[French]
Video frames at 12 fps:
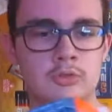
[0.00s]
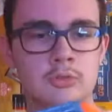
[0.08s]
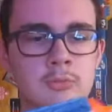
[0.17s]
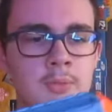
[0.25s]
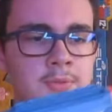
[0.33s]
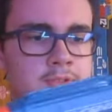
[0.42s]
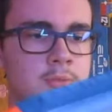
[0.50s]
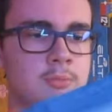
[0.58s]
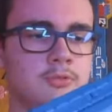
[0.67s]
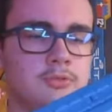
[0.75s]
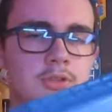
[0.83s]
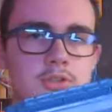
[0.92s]
Donc moi personnellement,
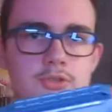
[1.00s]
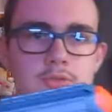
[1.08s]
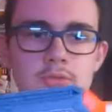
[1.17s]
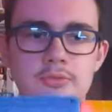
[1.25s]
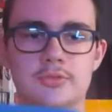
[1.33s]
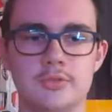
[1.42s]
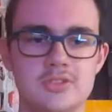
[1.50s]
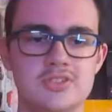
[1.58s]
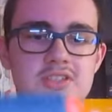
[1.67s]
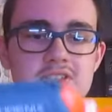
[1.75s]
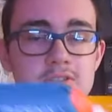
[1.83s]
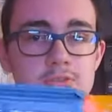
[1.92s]
tu je trouve que
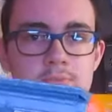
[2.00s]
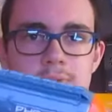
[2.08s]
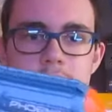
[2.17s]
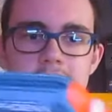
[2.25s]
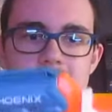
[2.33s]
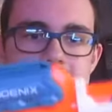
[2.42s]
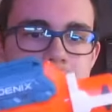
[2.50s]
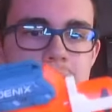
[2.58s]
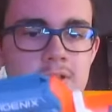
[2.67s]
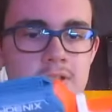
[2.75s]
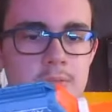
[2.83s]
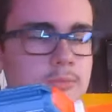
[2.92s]
ça tient super bien. C'est
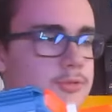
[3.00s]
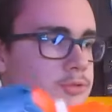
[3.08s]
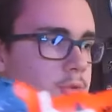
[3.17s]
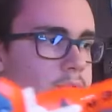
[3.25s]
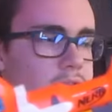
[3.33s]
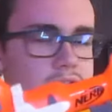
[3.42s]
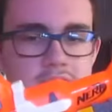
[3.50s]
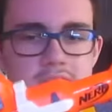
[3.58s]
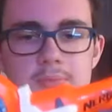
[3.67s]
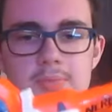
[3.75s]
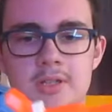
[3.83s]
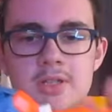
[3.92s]
pas comme le turbine où ça tient
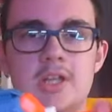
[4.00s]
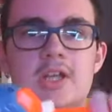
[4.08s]
pas.